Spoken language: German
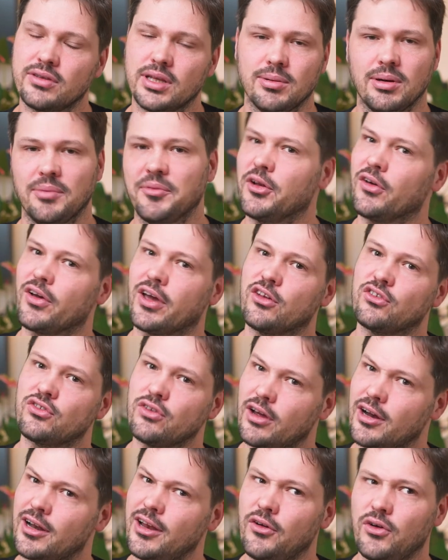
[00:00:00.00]
da war man noch keine
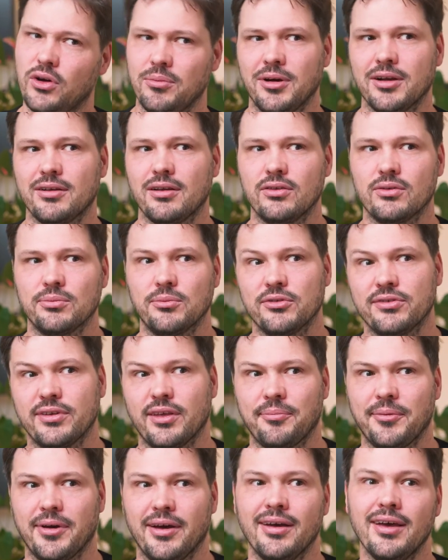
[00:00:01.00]
Steuererklärung gemacht, also muss
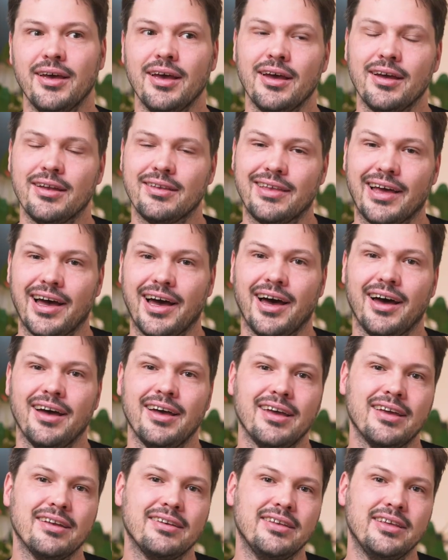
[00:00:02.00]
erstmal da
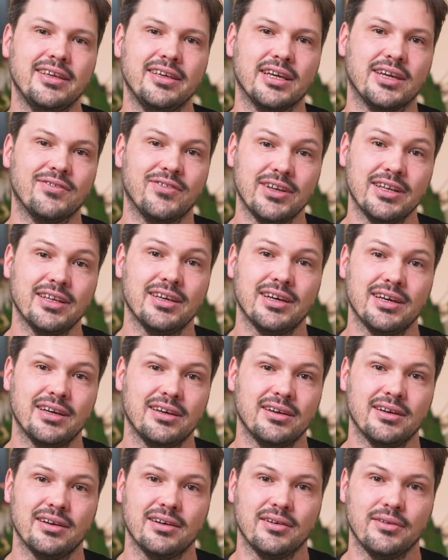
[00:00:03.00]
die
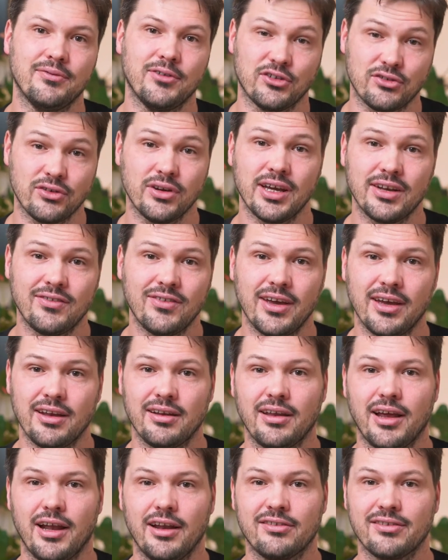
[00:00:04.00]
Gewinne äh, versteuert
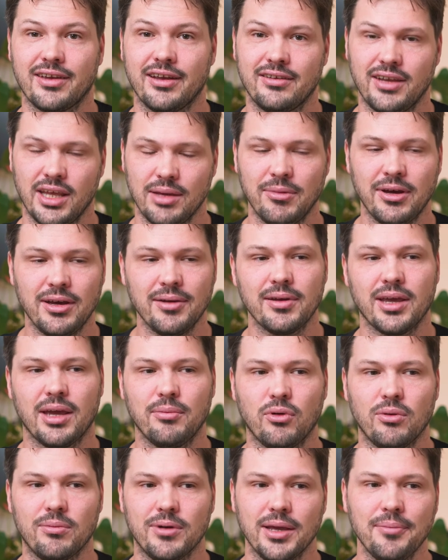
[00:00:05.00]
werden. Alles kein Thema,
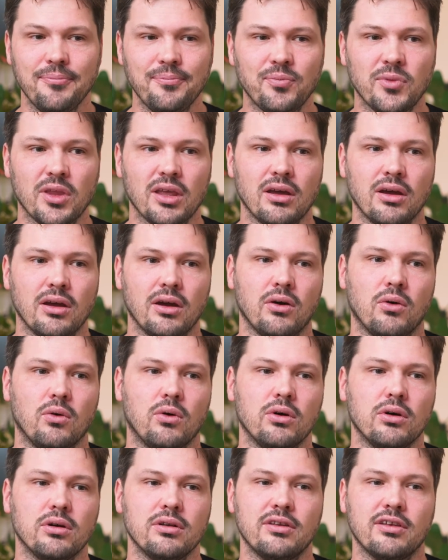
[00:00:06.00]
kein Problem.
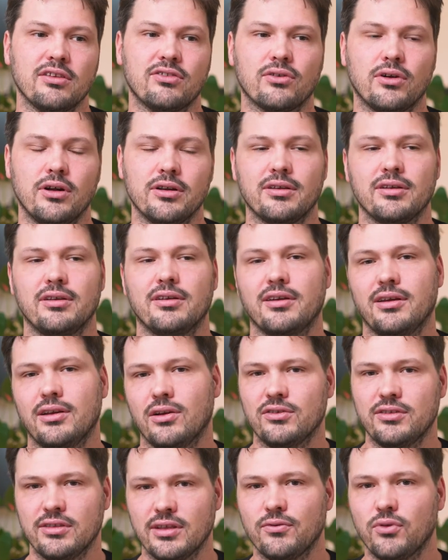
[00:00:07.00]
Und es sollte in
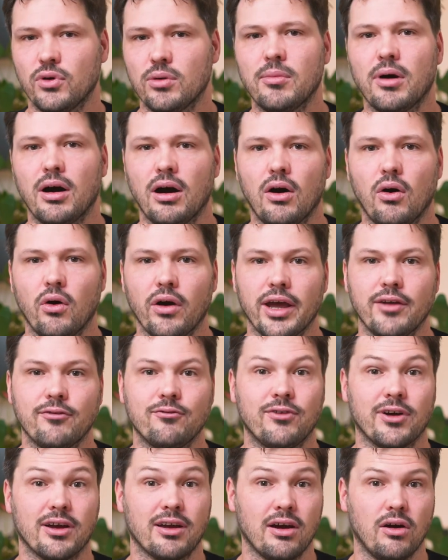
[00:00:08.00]
genau dieser Firma auch ein
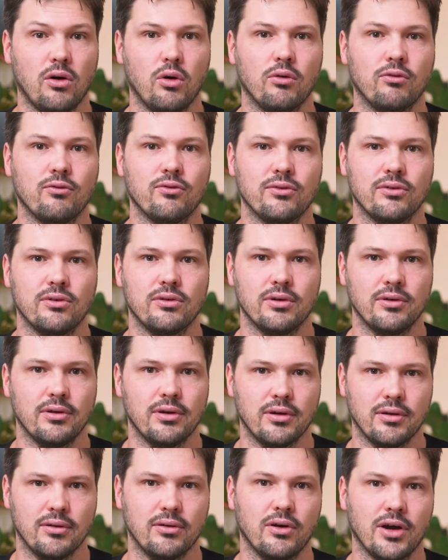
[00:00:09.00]
Verkauf
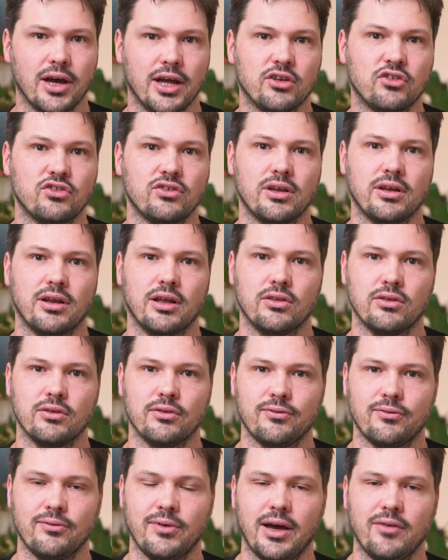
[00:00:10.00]
äh, noch anstehen. Also
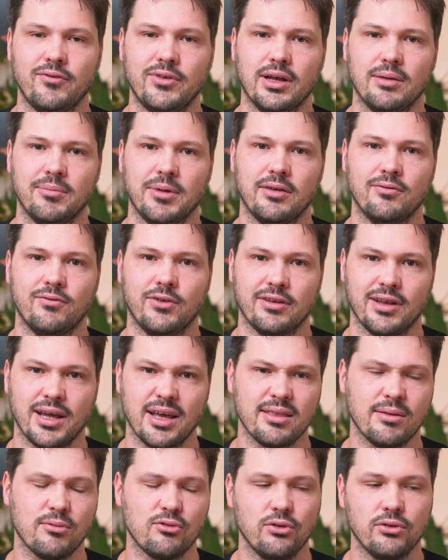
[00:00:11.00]
es war wieder mal ein
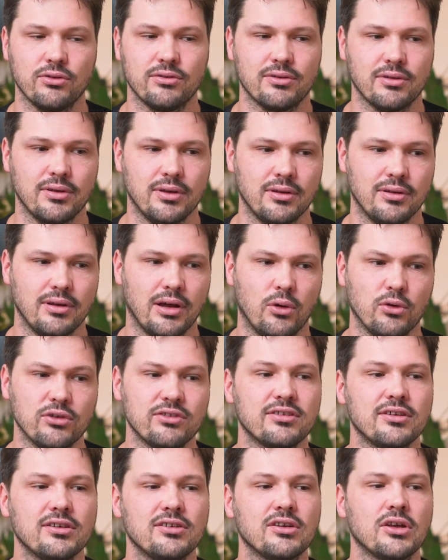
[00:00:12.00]
Vertragsabschluss in
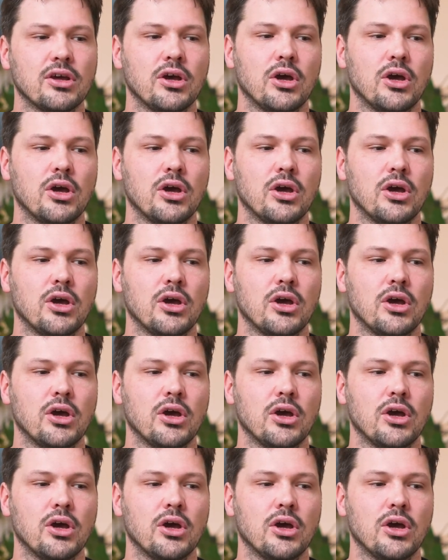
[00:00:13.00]
Aussicht.